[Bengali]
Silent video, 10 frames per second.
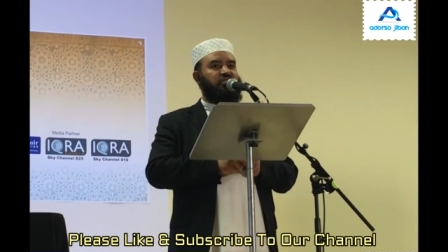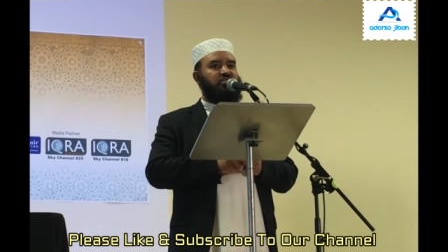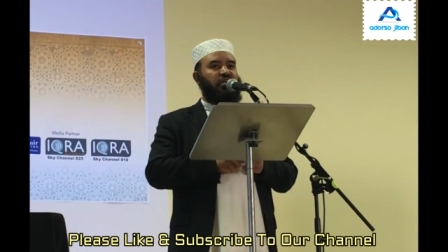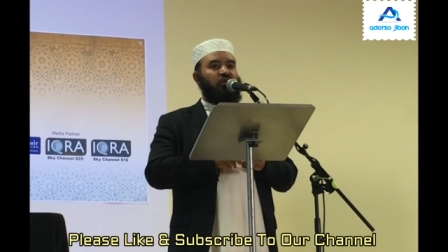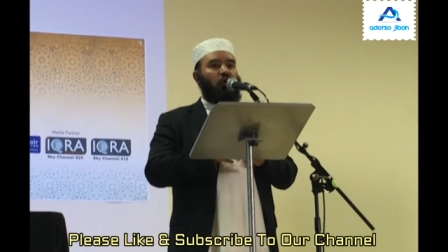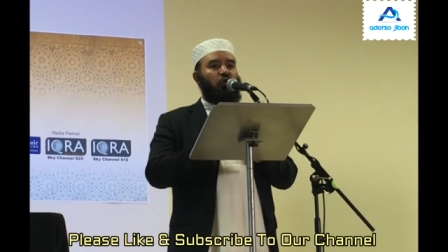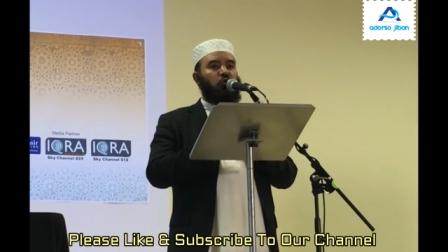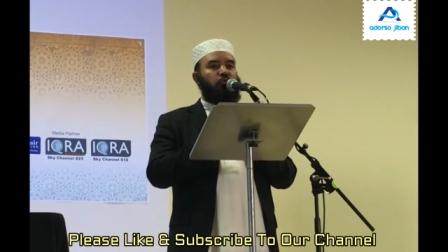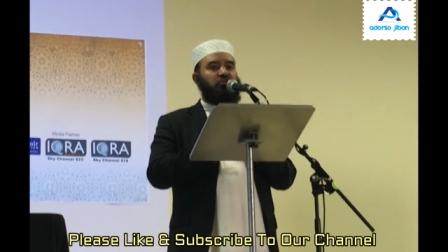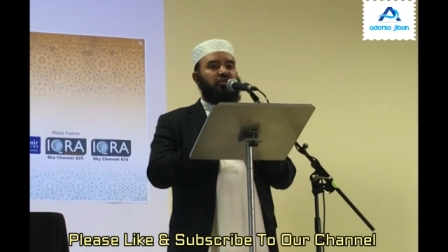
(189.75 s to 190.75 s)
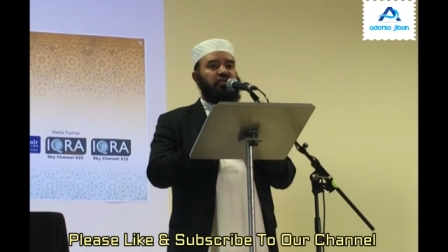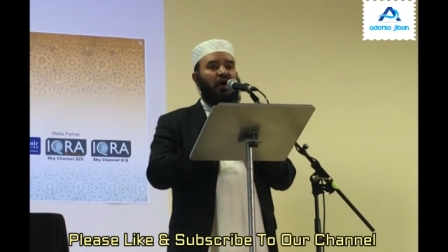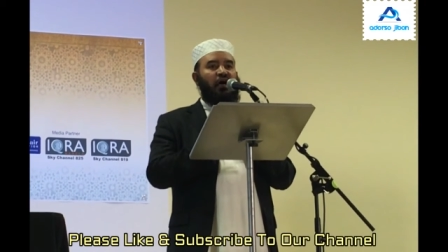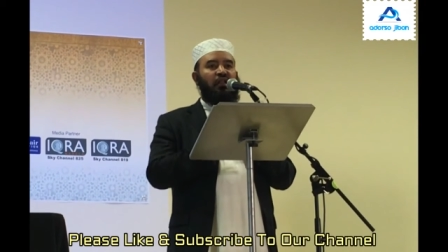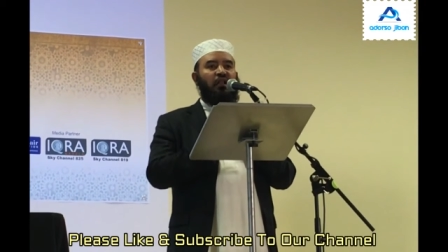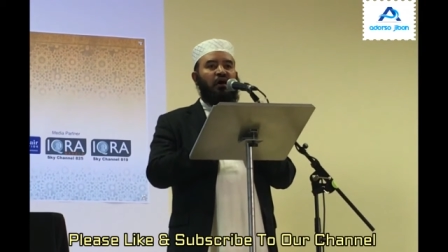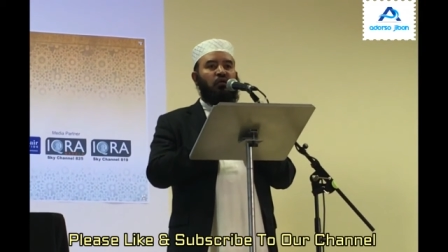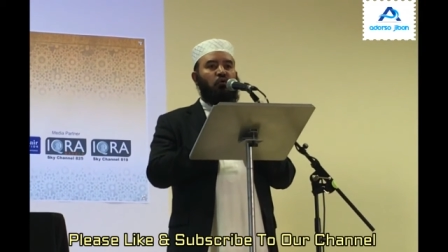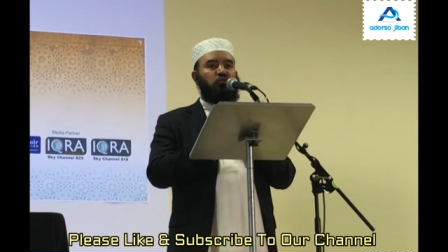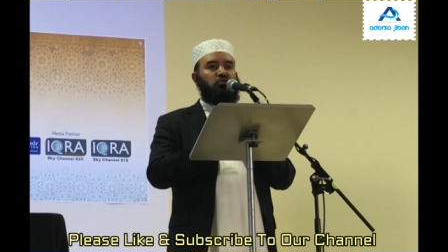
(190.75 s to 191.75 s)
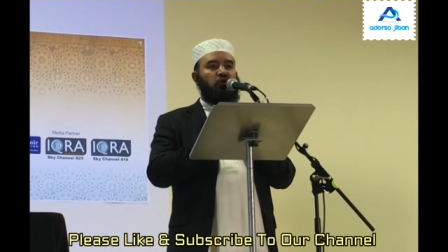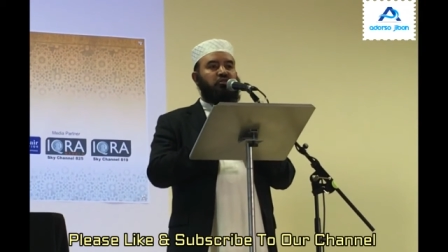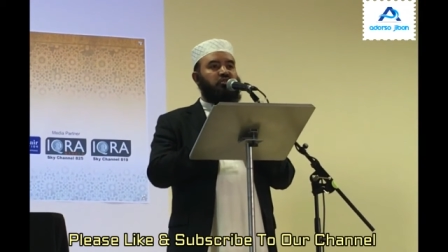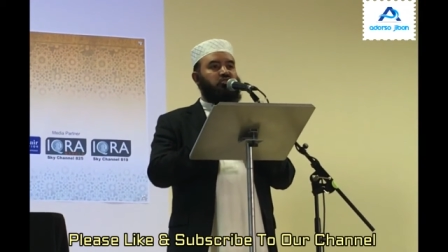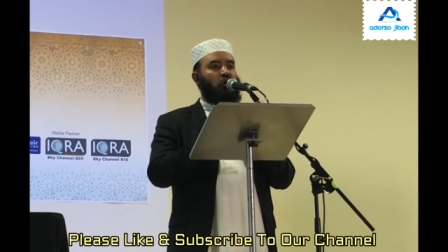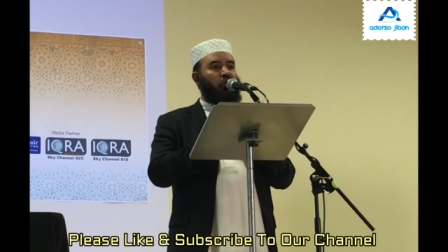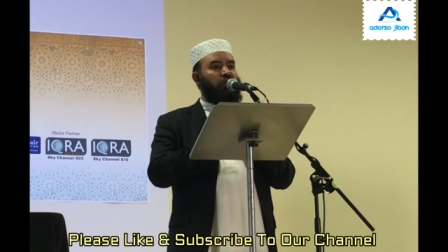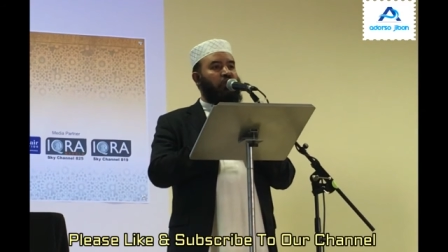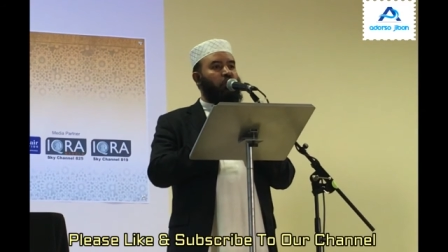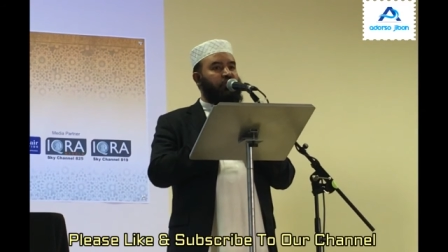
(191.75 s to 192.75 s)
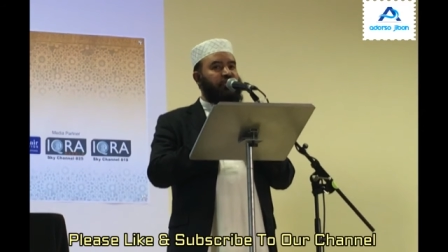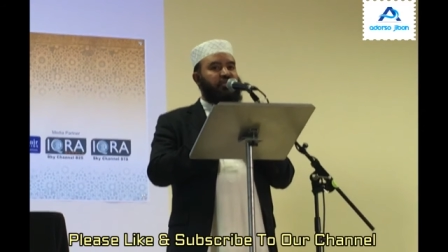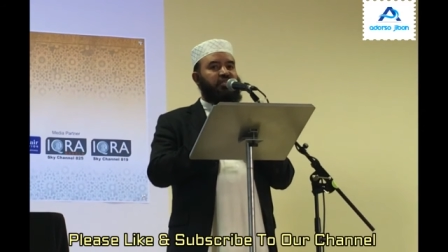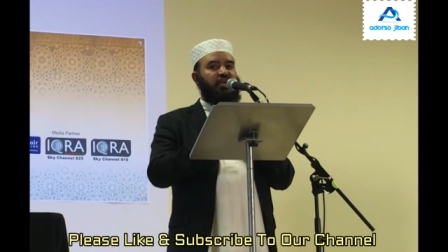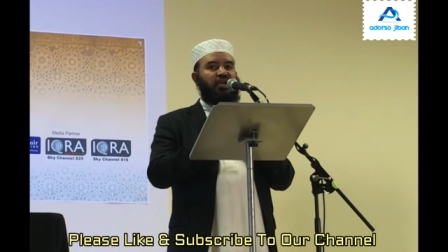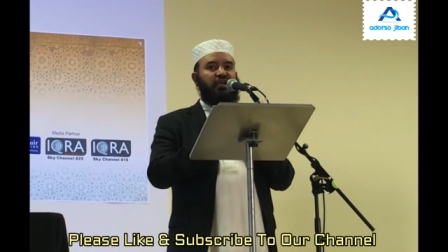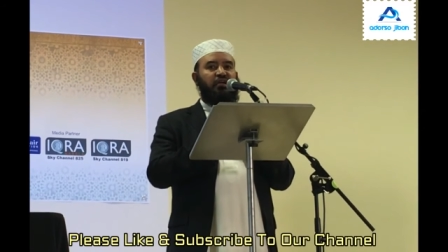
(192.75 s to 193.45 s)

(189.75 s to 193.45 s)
সেই অনুভূতি আল্লাহর কুদরতি চরণে লুঠিয়ে দিয়ে